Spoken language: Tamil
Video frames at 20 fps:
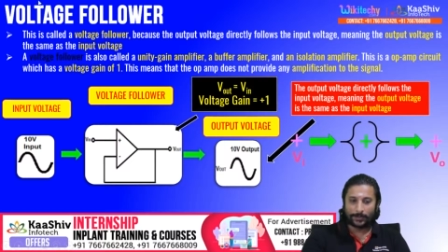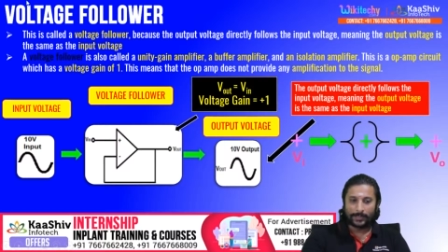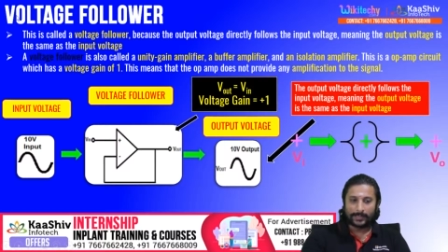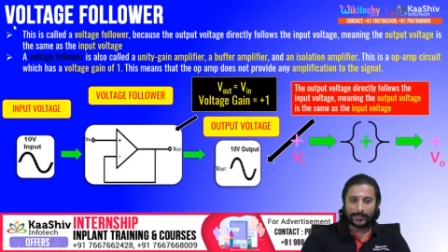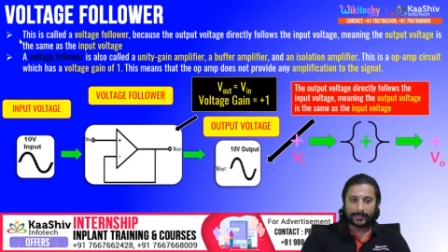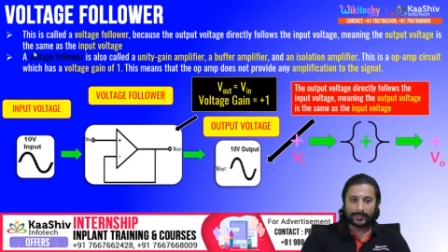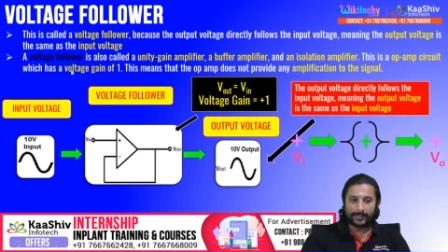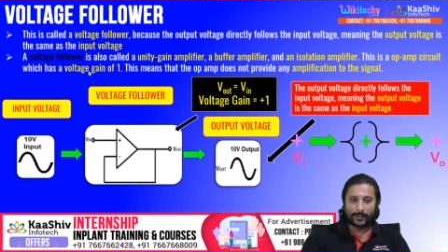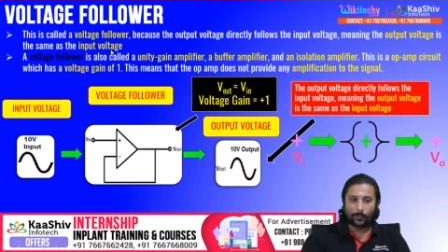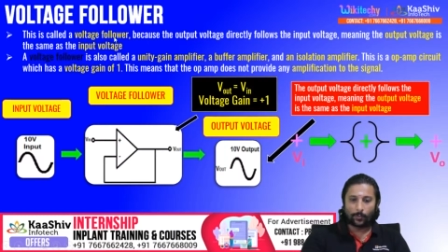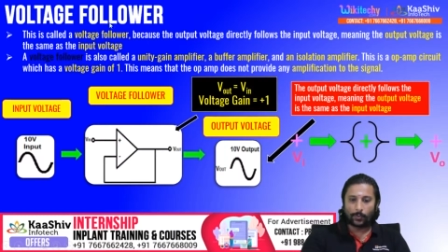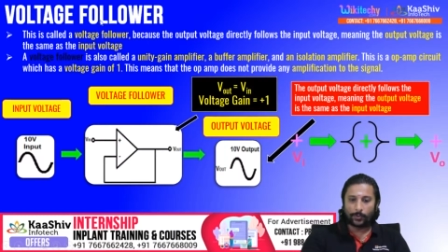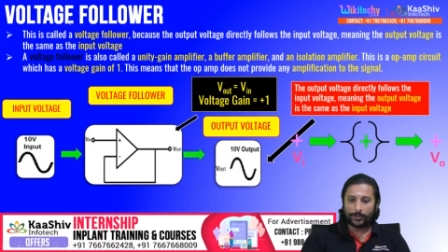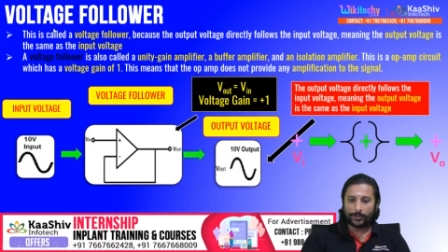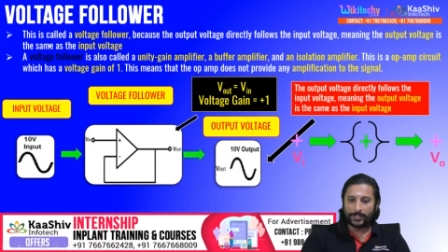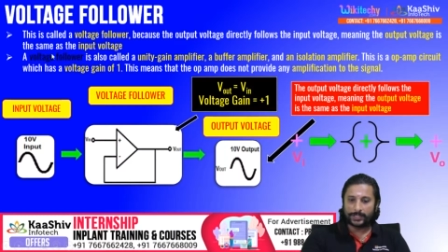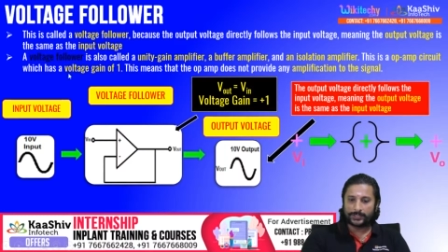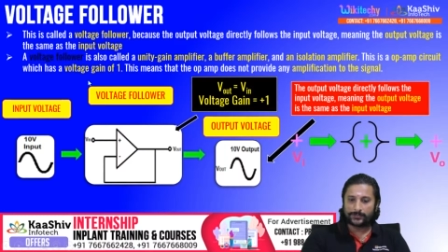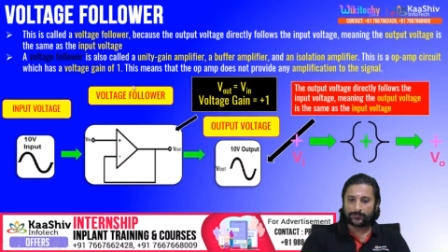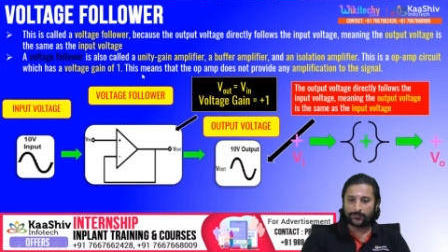இதுதான்
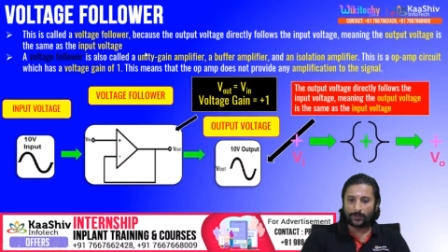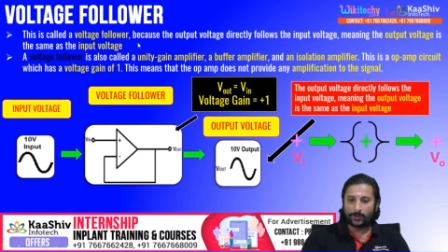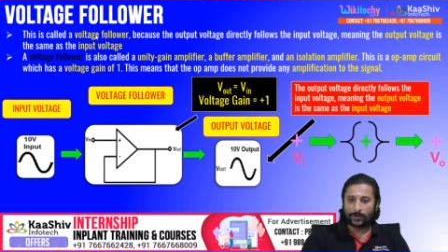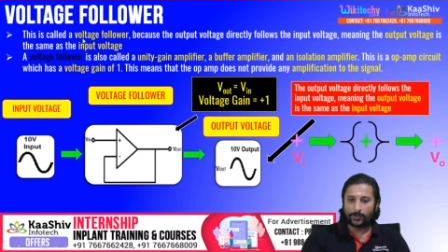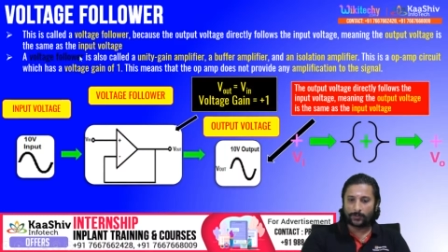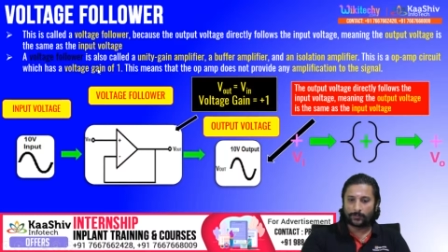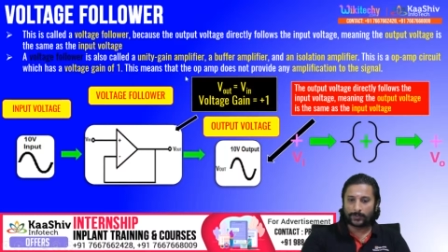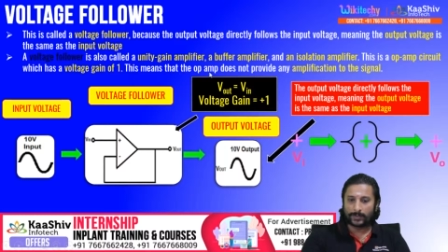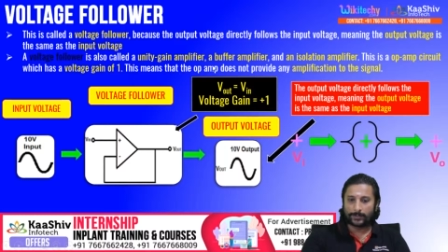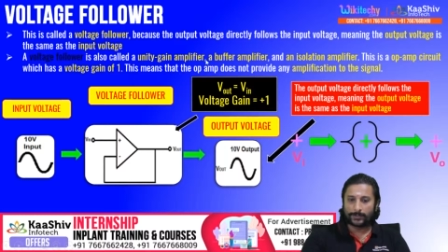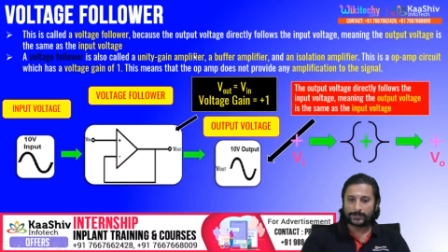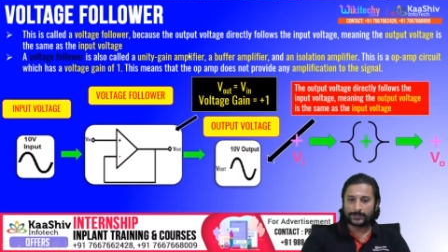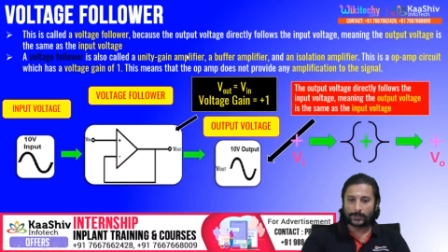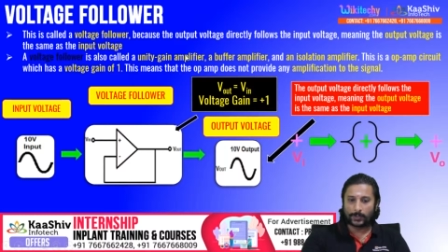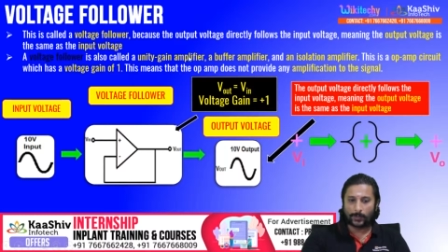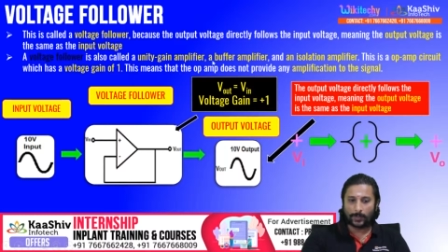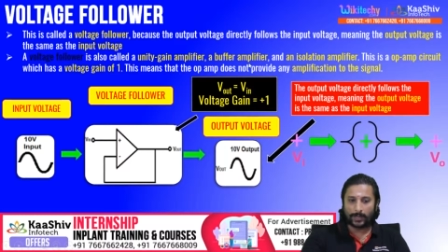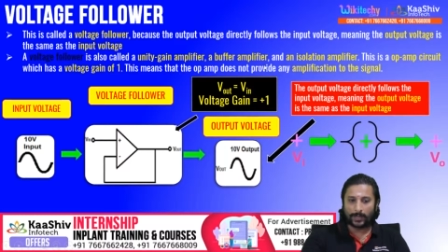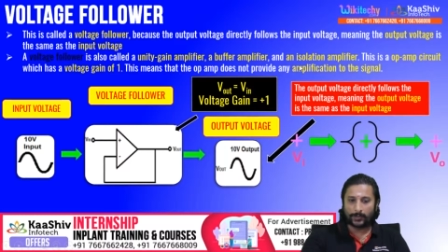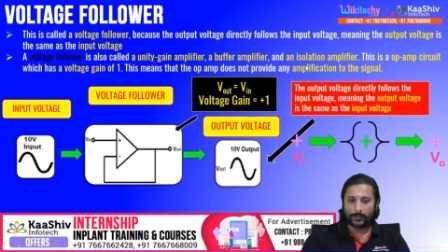வோல்டேஜ் ஃபாலோவர் அப்படின்னு
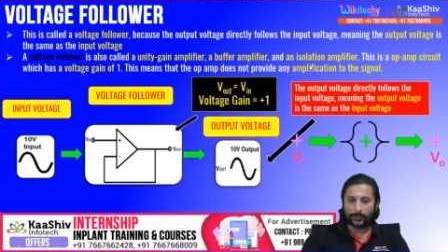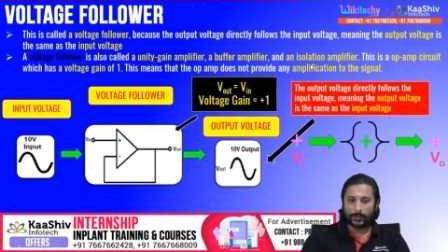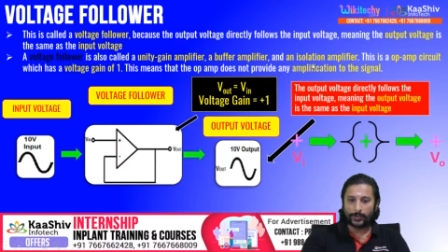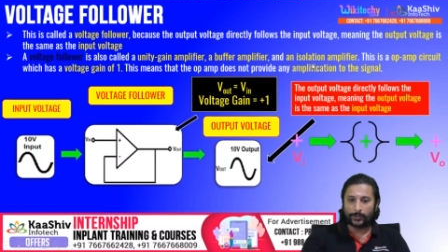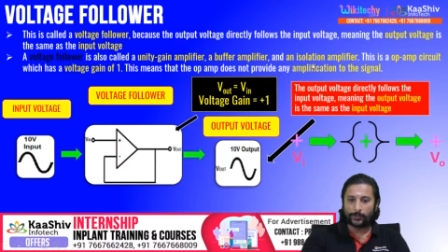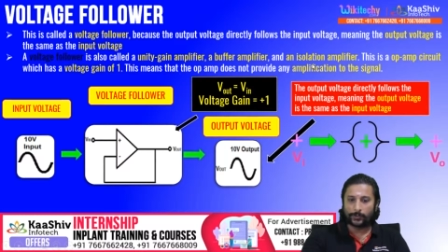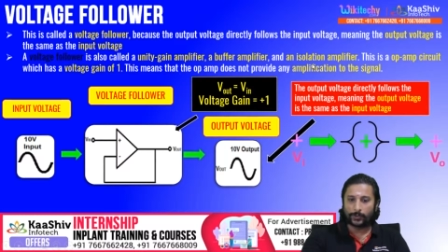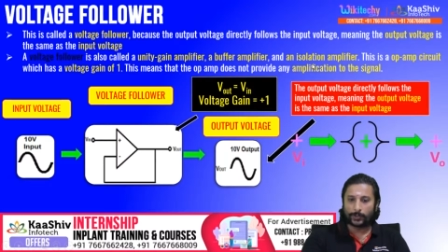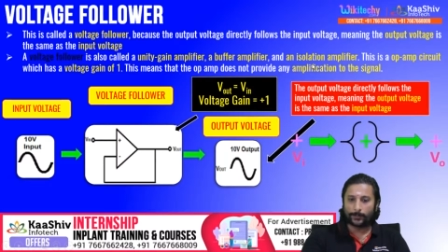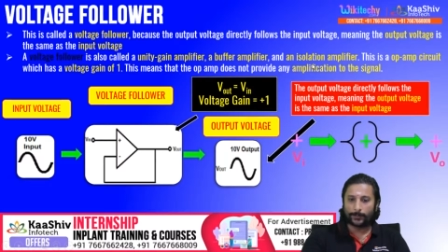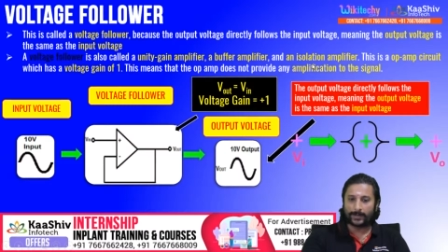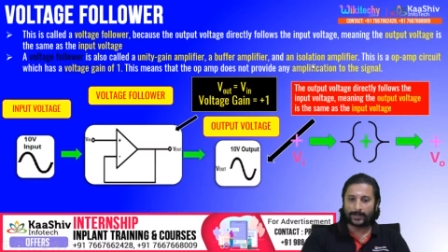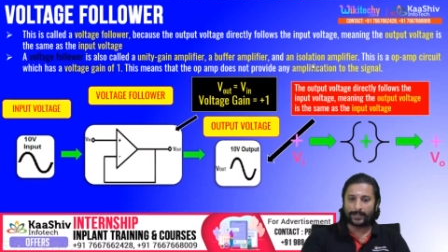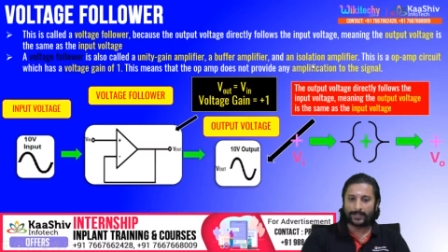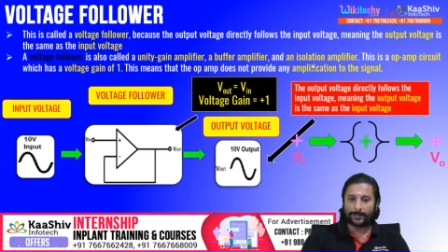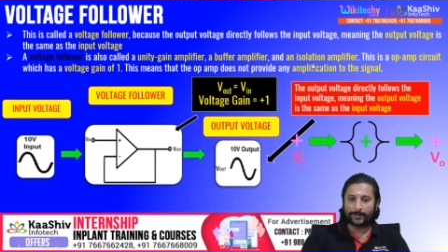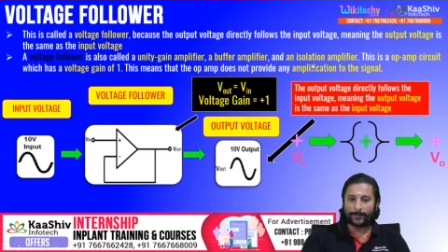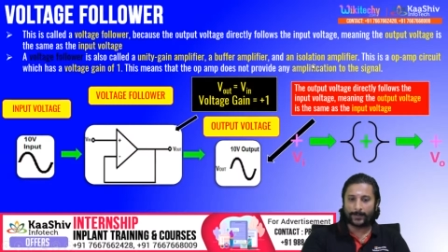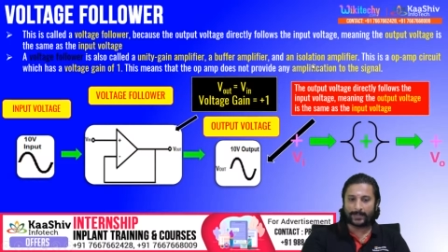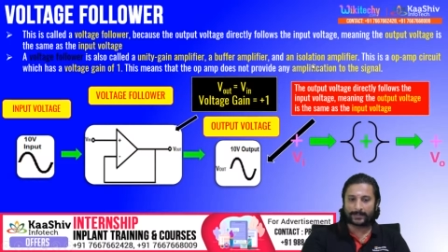சொல்லுவாங்க அதோட இன்னொரு பேர்லாம்
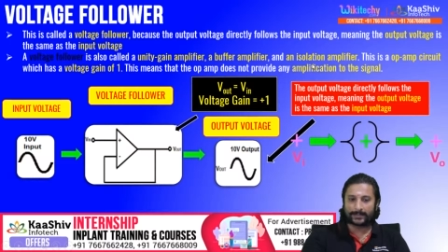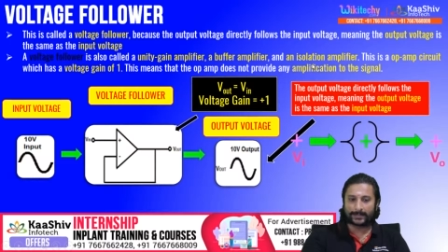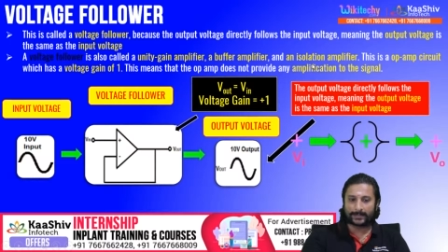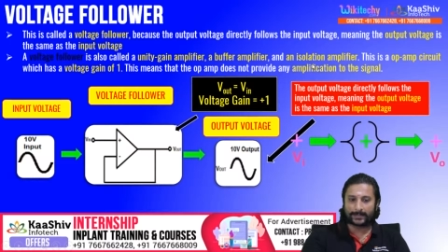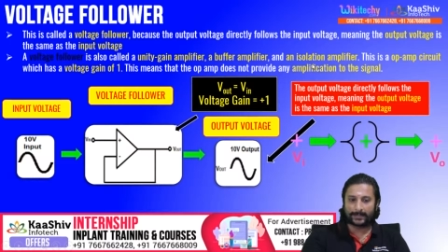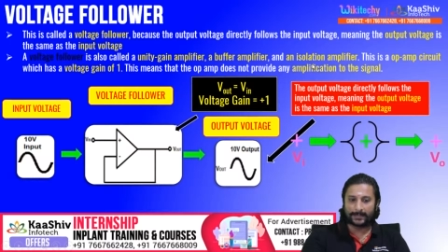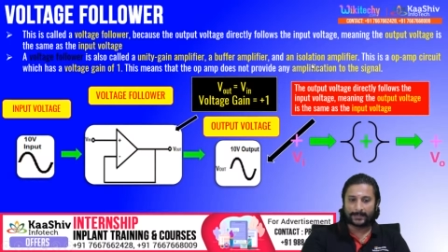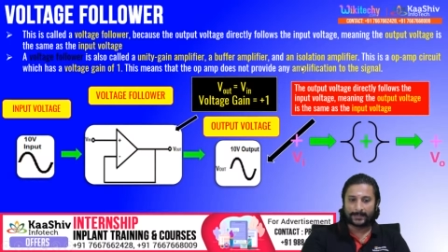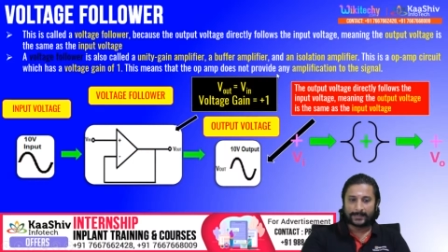இங்கே பார்த்துக்குங்க